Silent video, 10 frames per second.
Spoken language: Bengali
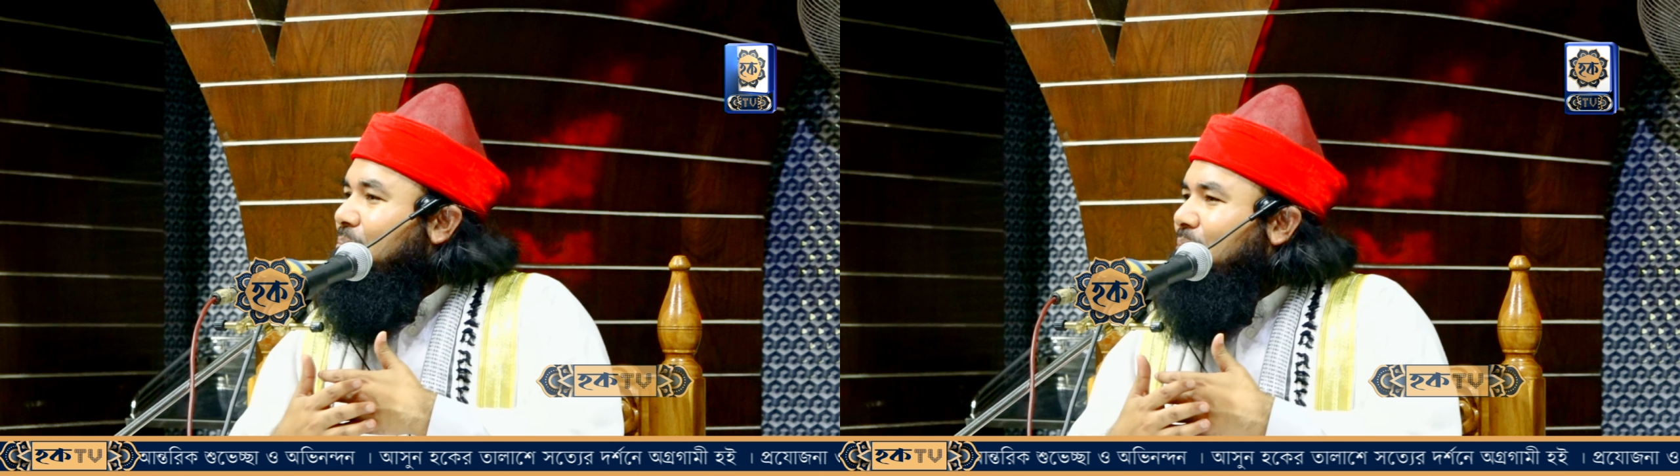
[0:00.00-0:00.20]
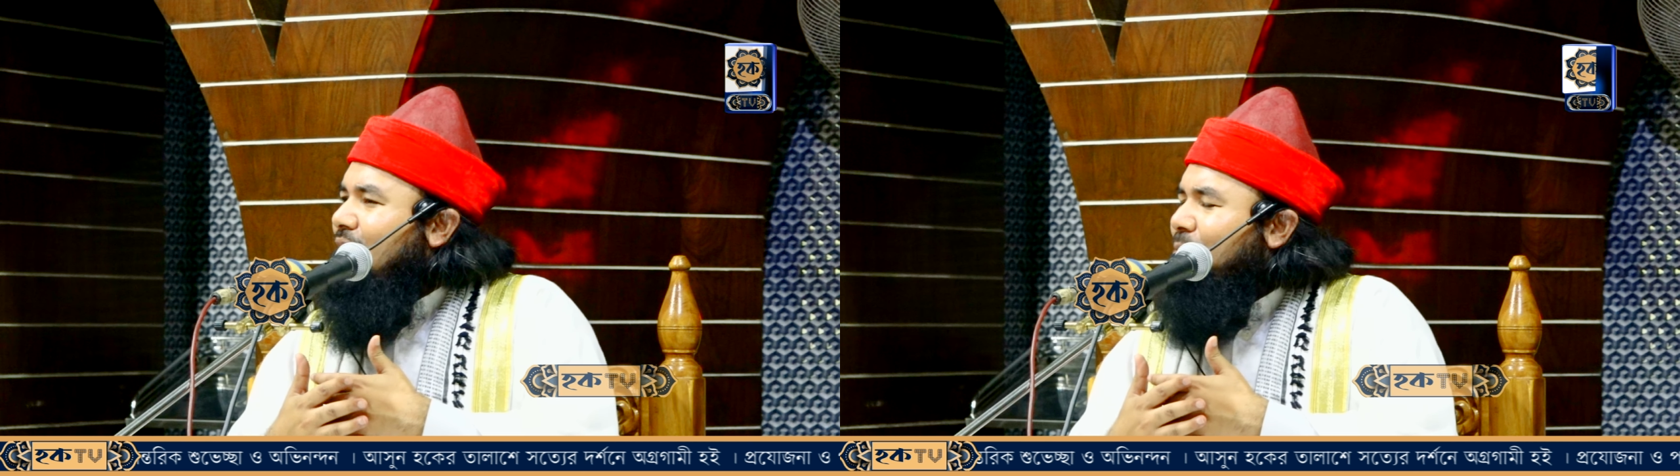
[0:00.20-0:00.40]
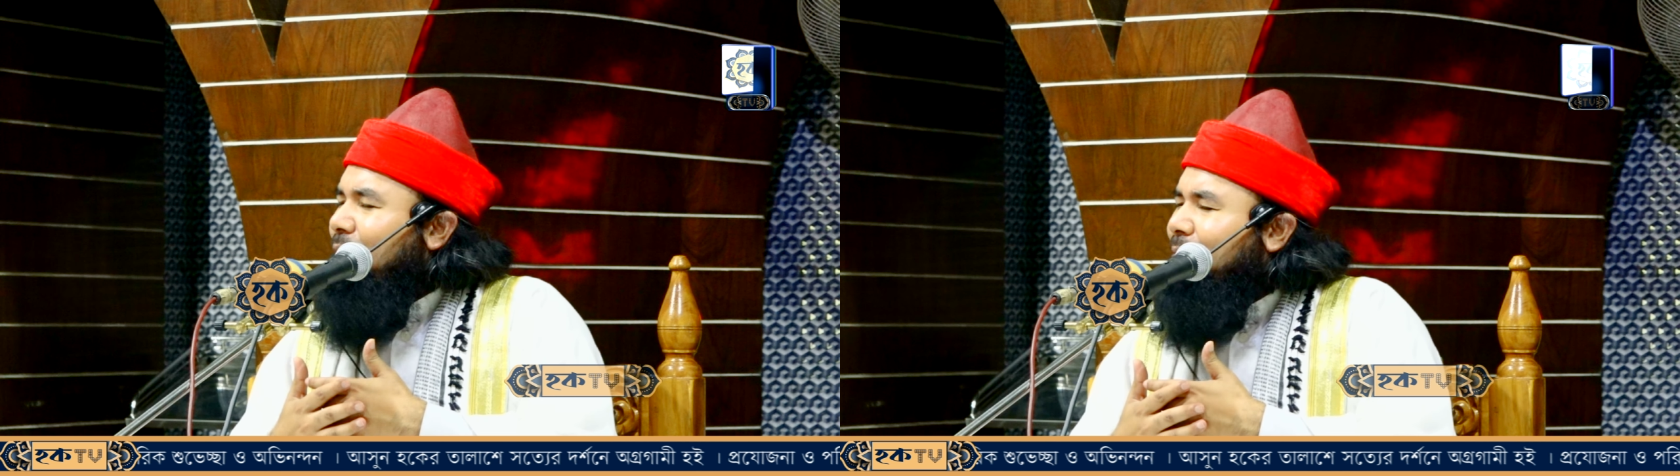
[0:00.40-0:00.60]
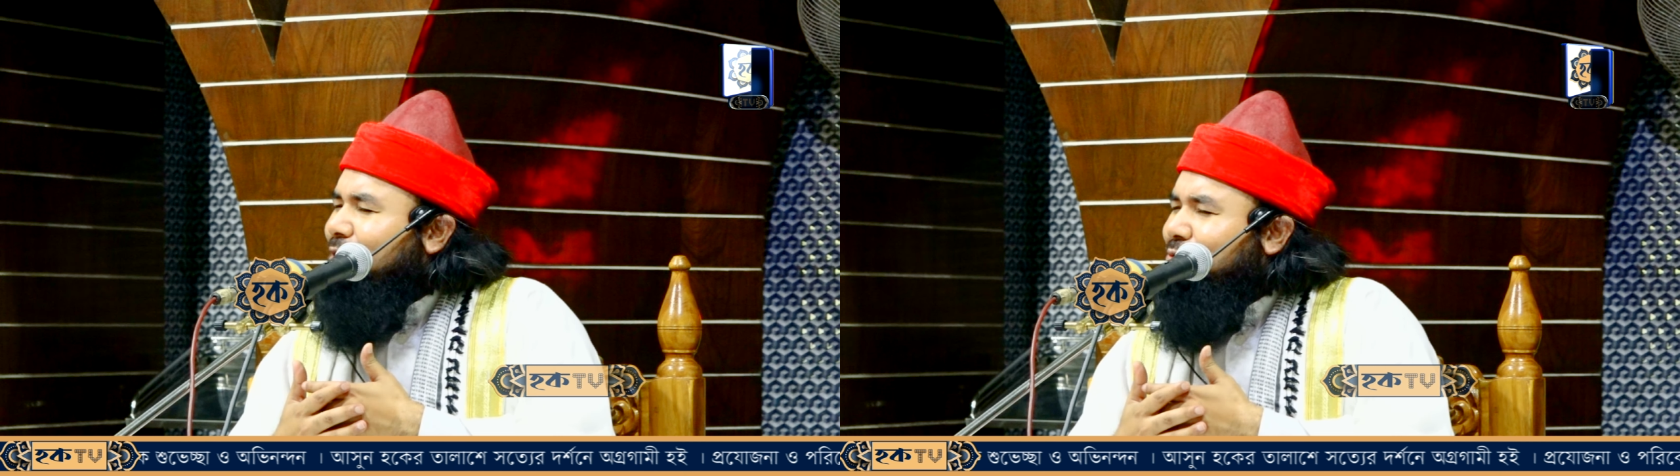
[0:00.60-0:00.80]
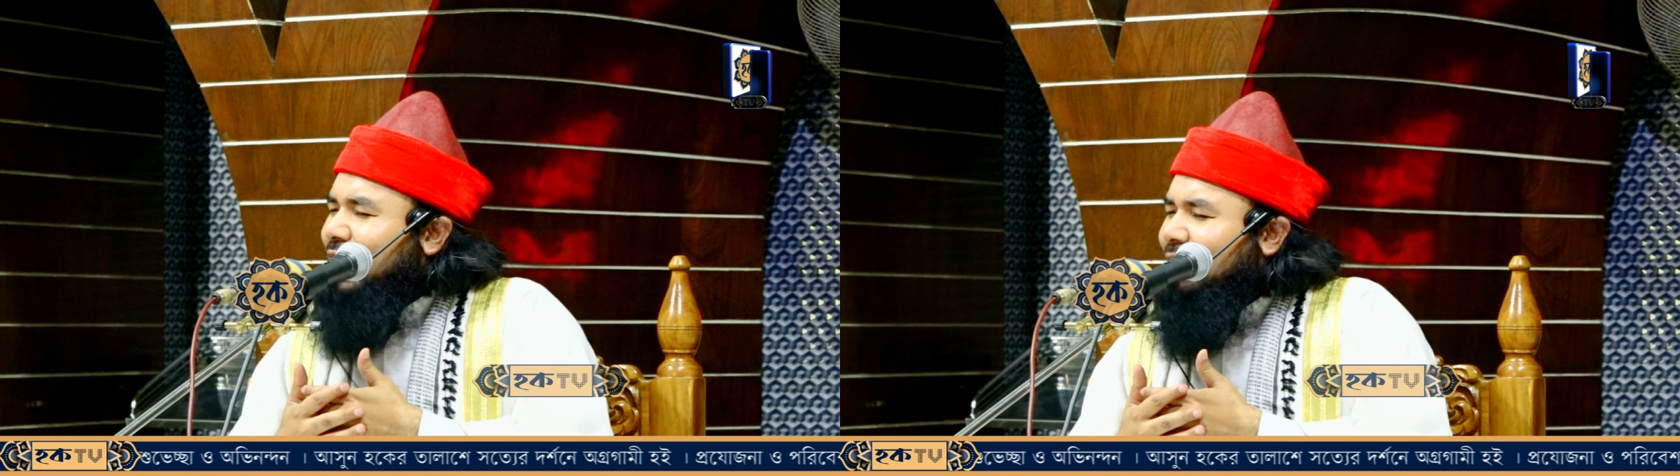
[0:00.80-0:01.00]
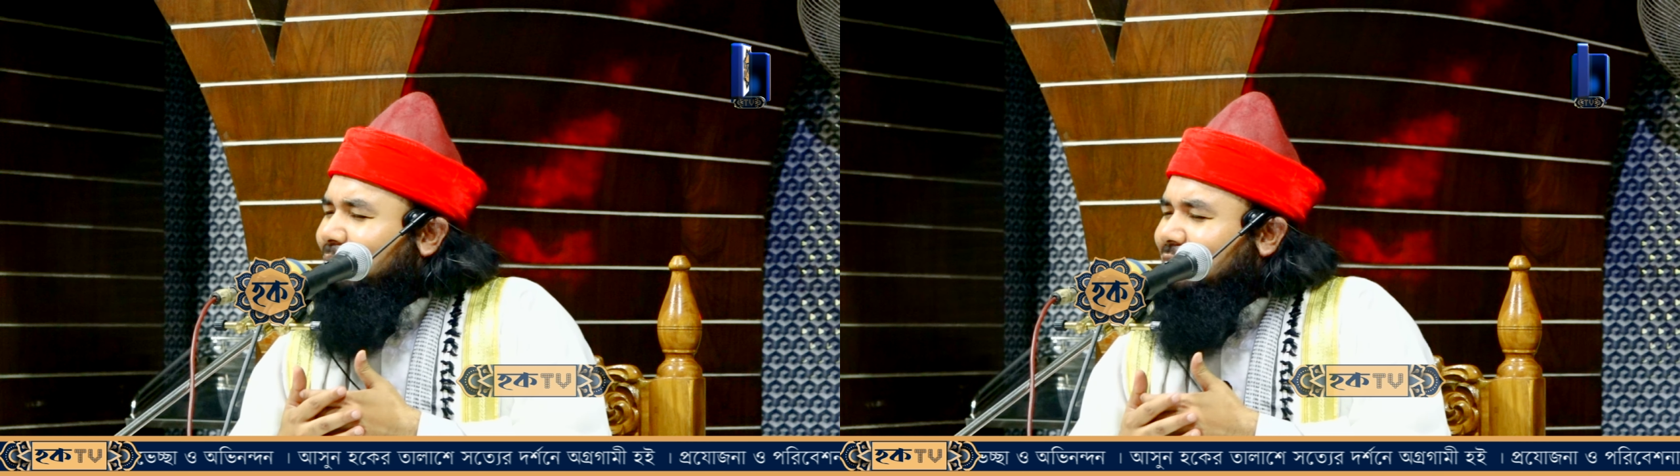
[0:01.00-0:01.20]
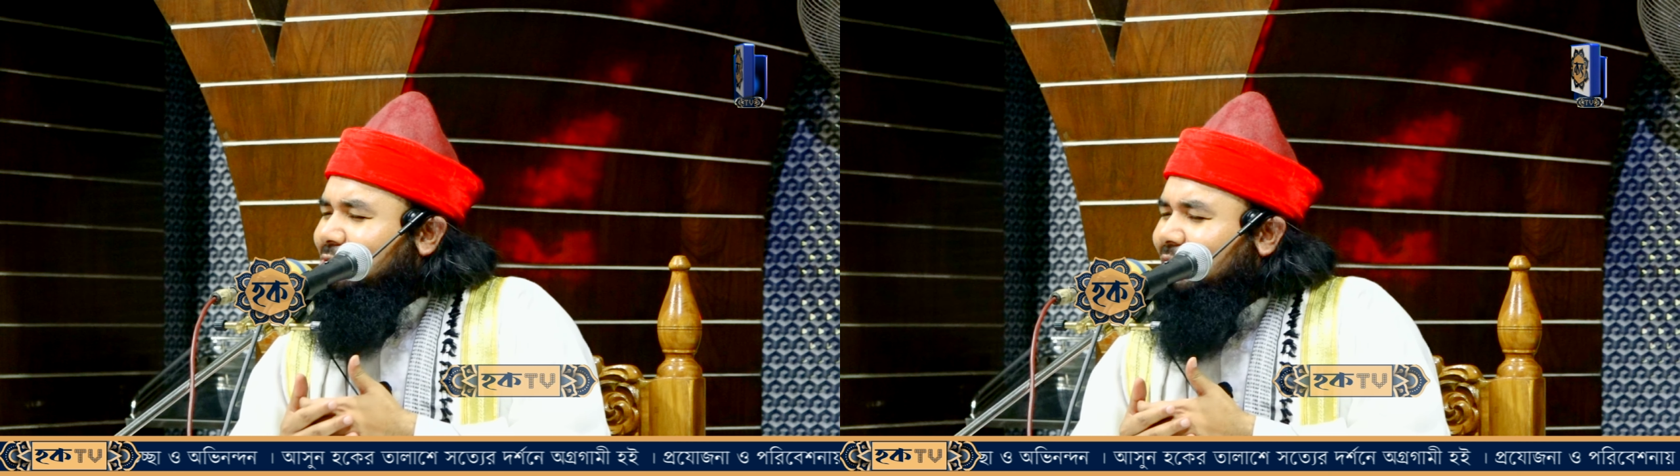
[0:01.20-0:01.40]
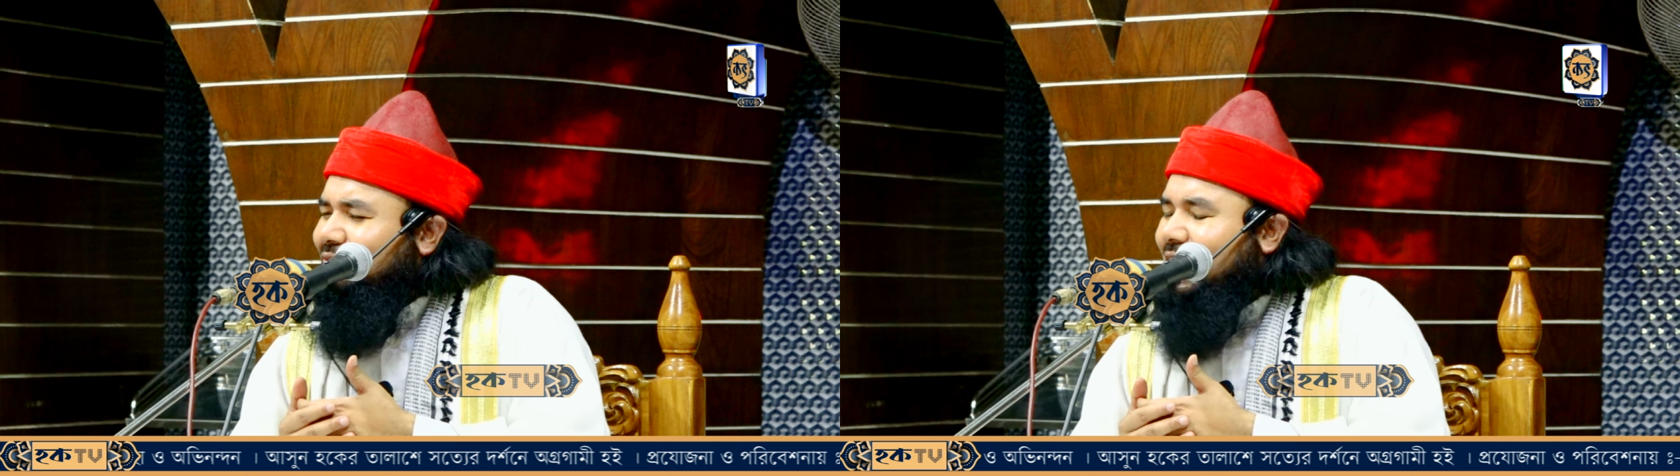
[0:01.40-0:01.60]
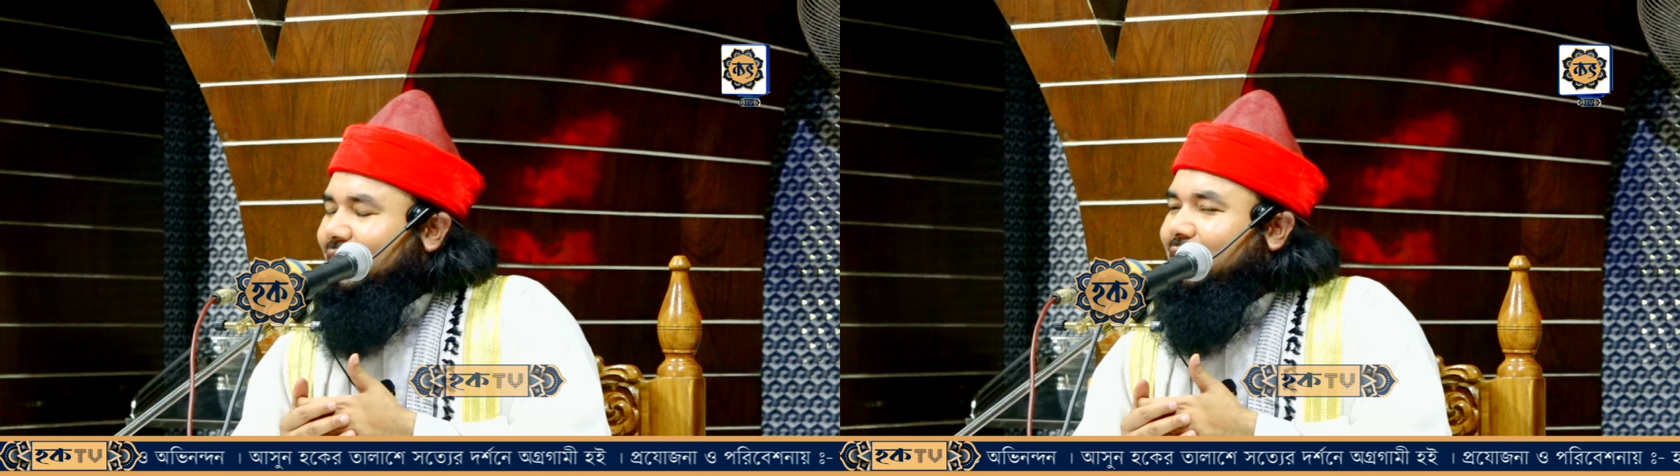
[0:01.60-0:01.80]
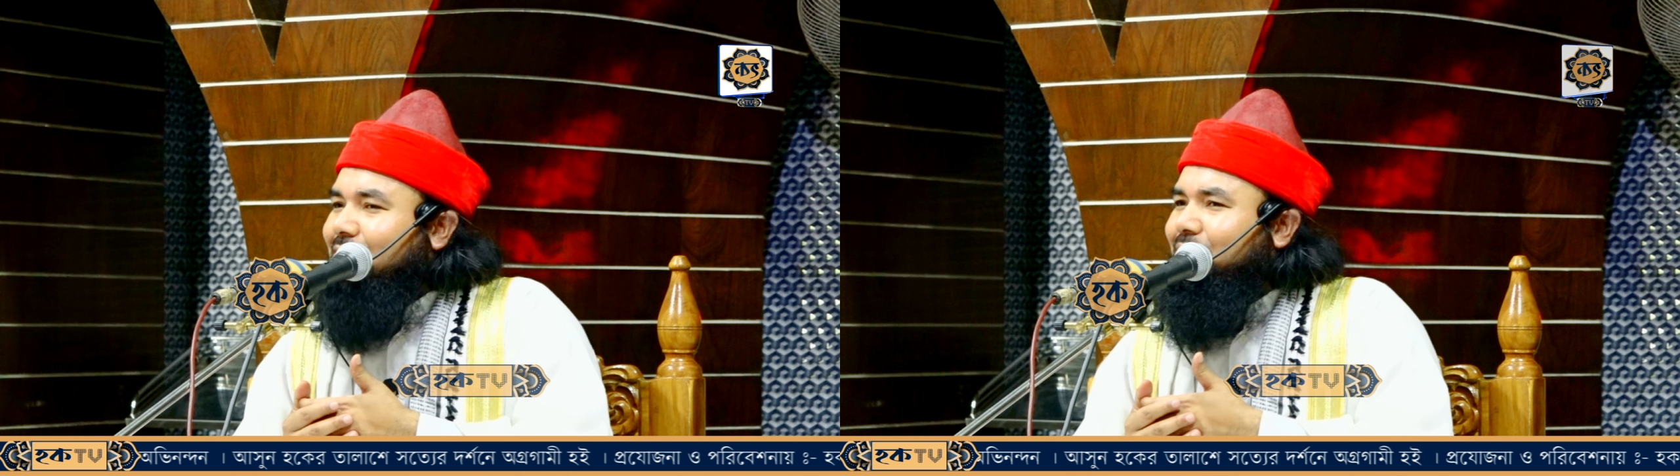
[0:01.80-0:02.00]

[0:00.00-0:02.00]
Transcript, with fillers: মা বাবা যদি একবার সন্তানকে